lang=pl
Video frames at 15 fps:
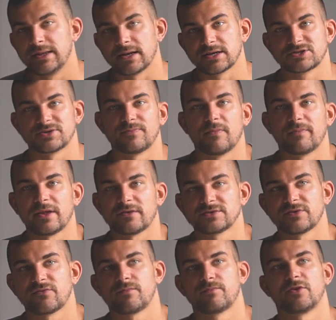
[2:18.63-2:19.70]
Także po
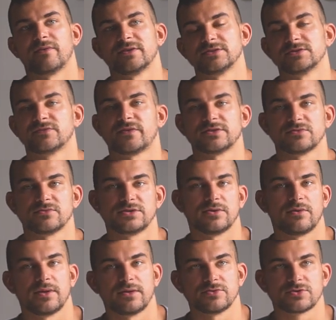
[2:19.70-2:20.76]
pierwsze, prowadząc własną
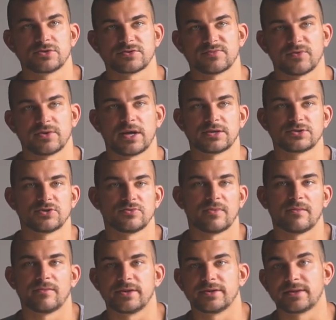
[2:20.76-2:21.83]
działalność gospodarczą,
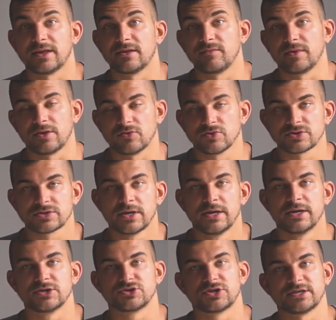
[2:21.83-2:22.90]
mamy ten minus,
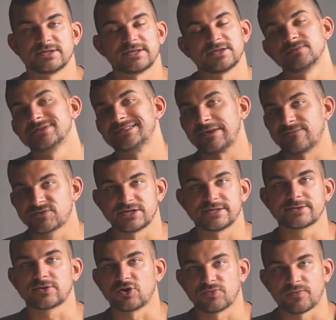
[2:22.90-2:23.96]
że jesteśmy za
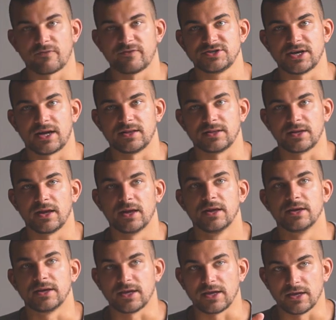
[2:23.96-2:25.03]
wszystko odpowiedzialni
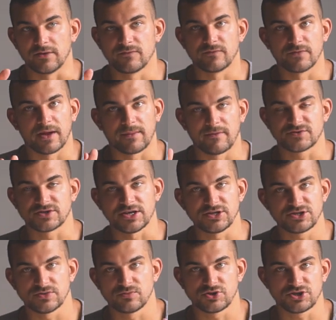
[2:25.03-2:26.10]
i jakby
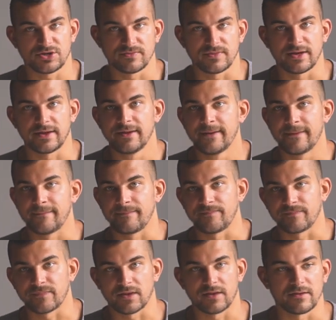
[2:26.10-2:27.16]
wszędzie musimy
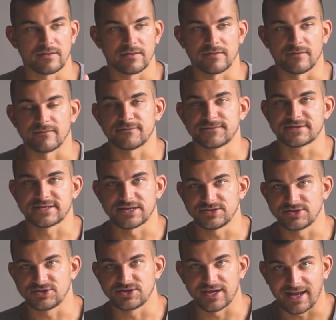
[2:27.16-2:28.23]
mm,
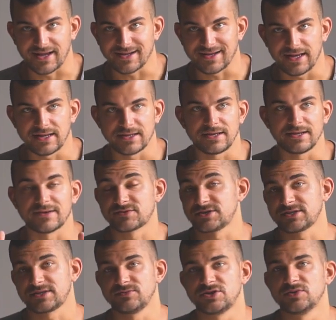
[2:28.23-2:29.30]
wsadzić rękę i na
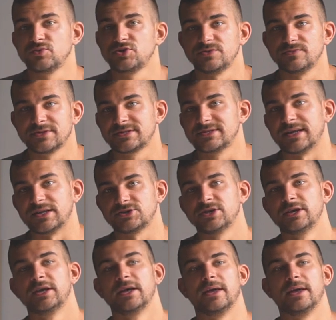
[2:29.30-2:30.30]
wszystkim się musimy znać.